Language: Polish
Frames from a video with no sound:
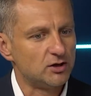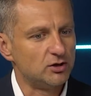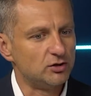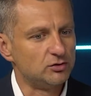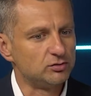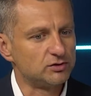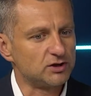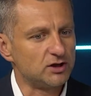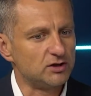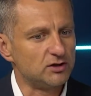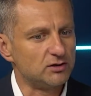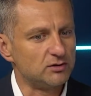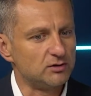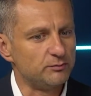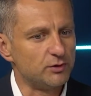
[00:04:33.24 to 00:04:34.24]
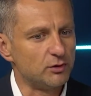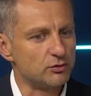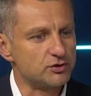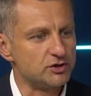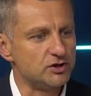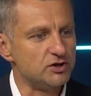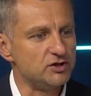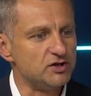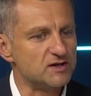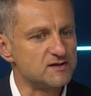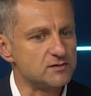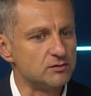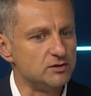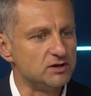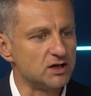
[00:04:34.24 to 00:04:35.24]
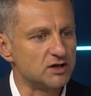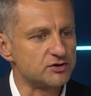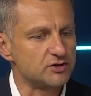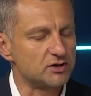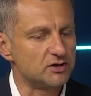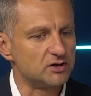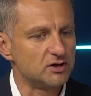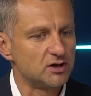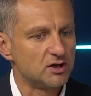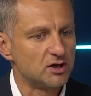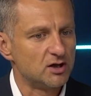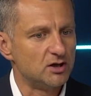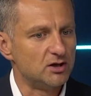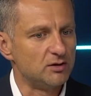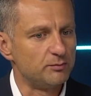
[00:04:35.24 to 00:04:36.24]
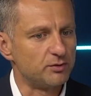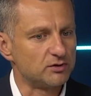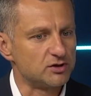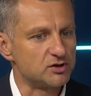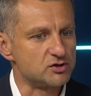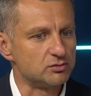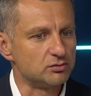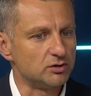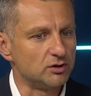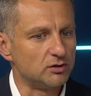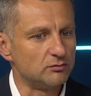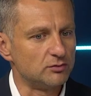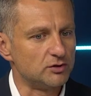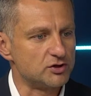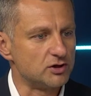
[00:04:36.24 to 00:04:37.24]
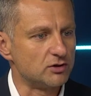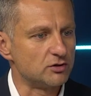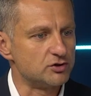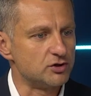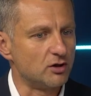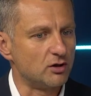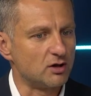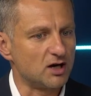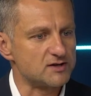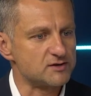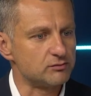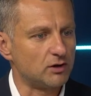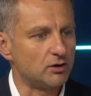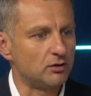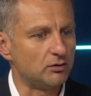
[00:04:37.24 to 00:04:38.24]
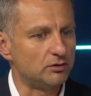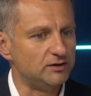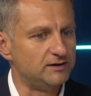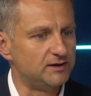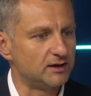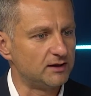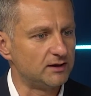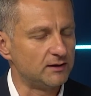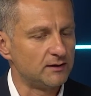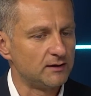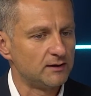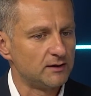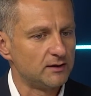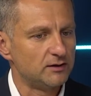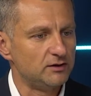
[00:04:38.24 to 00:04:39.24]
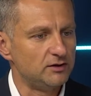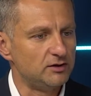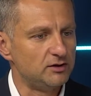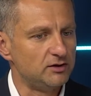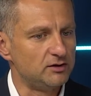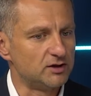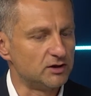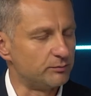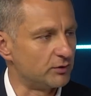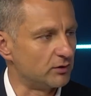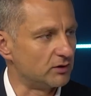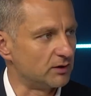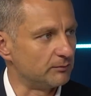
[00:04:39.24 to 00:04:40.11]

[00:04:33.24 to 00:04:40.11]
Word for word: tutaj Białorusini nieco inaczej protestują, jeśli chodzi o hasła, o idee, i ten program.